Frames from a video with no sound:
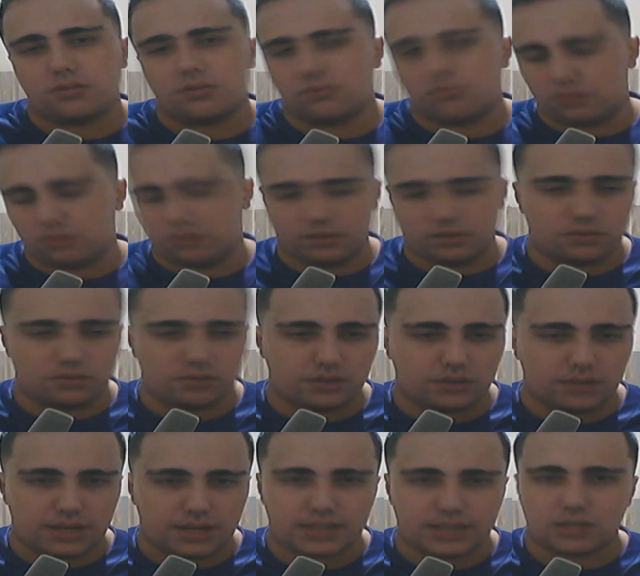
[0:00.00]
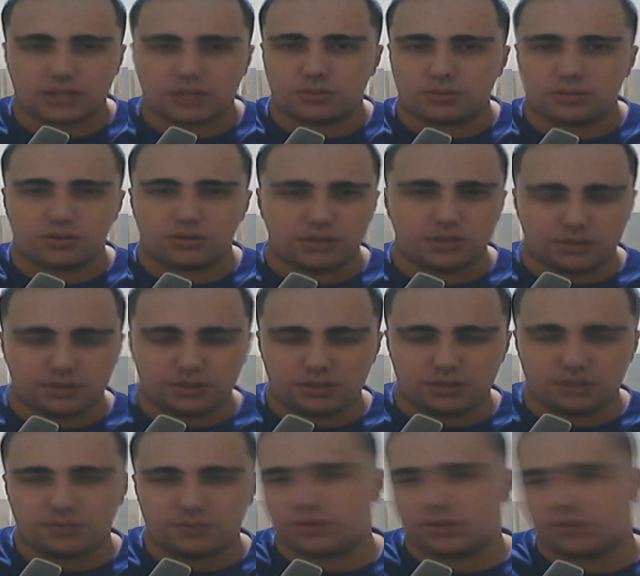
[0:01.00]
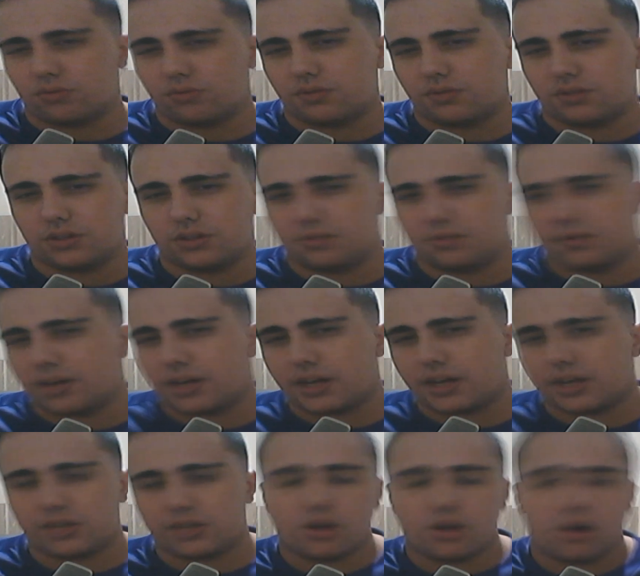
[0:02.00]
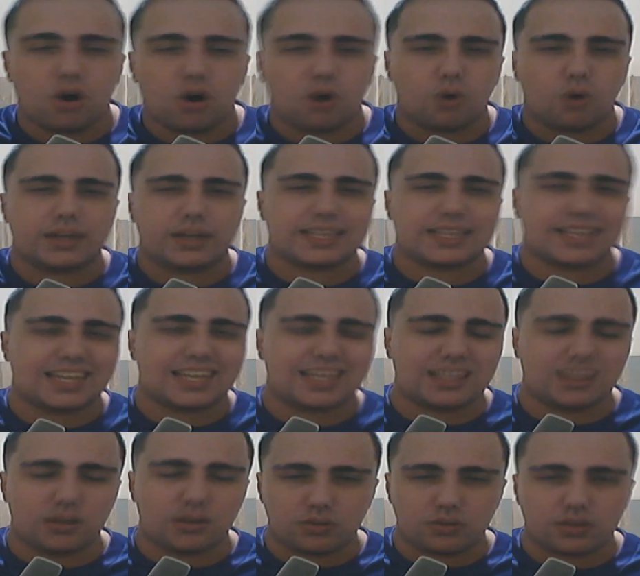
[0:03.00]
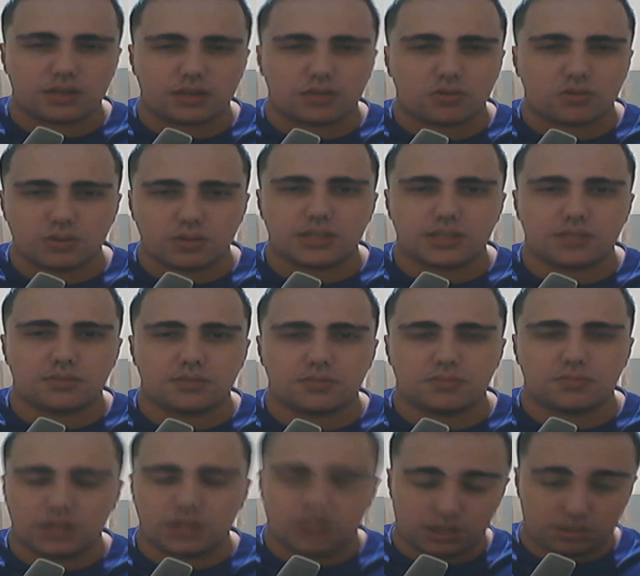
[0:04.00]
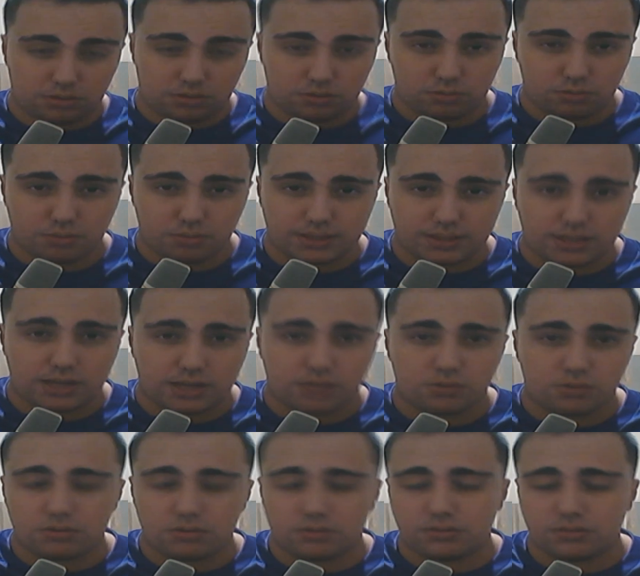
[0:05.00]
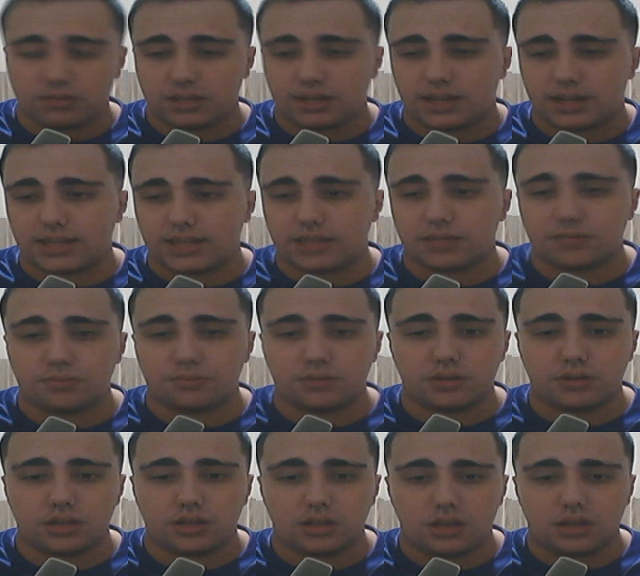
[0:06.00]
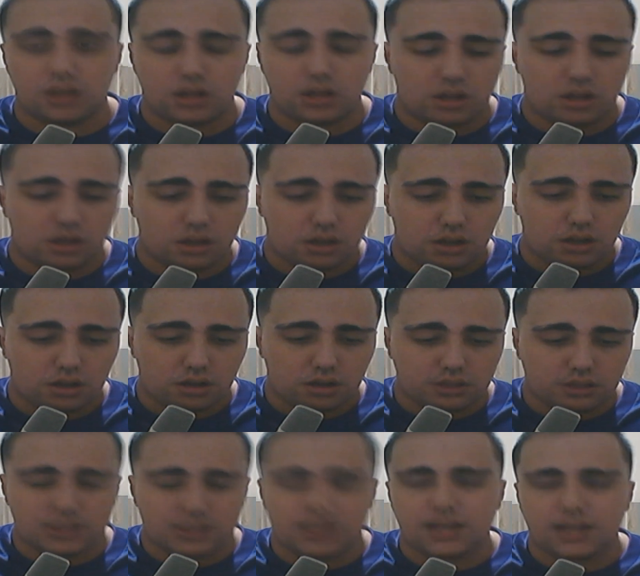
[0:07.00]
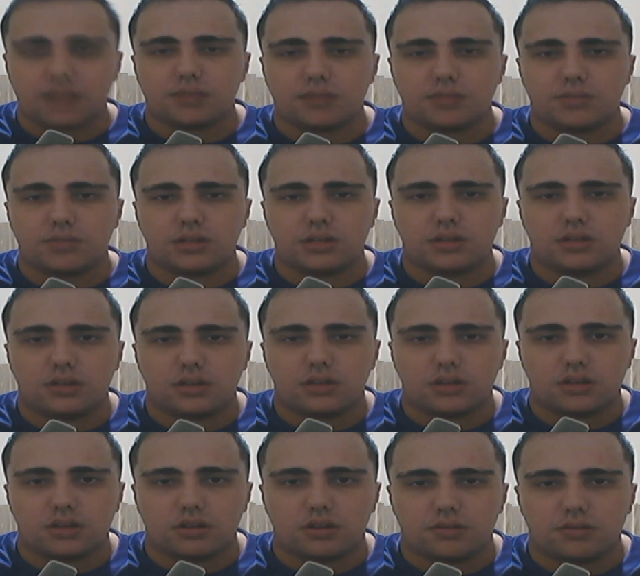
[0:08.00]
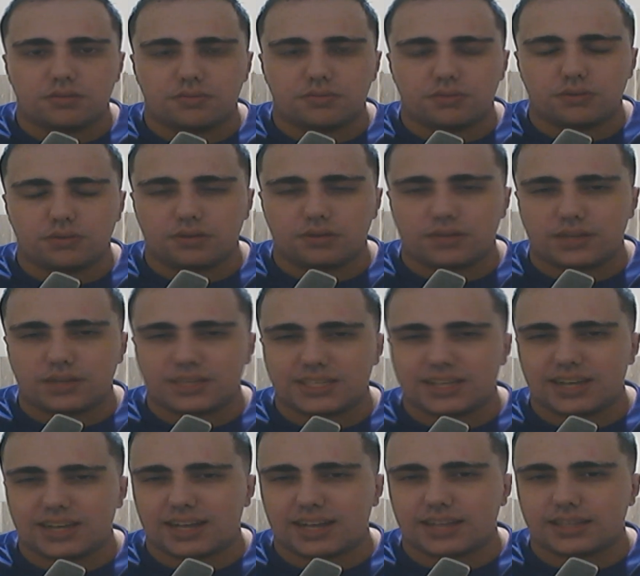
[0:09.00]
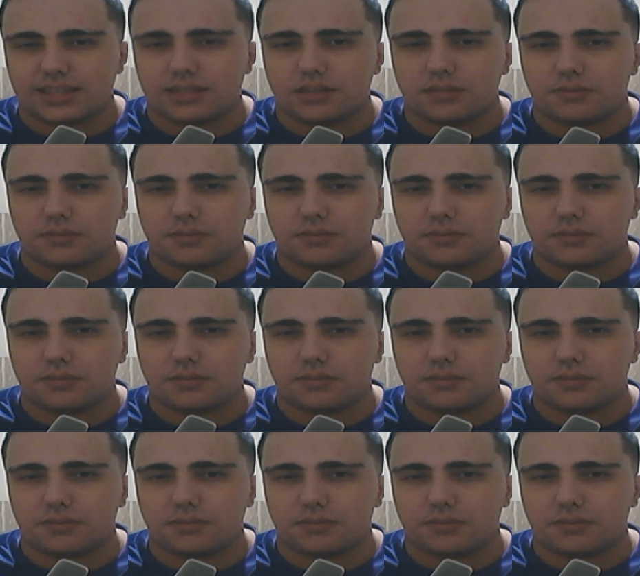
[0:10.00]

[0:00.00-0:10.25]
se você acha alguma coisa assim, se foi confiante demais, ou é até então outra coisa. Deixa aqui nos comentários o que você acha, porque, sinceramente, foi uma vacilada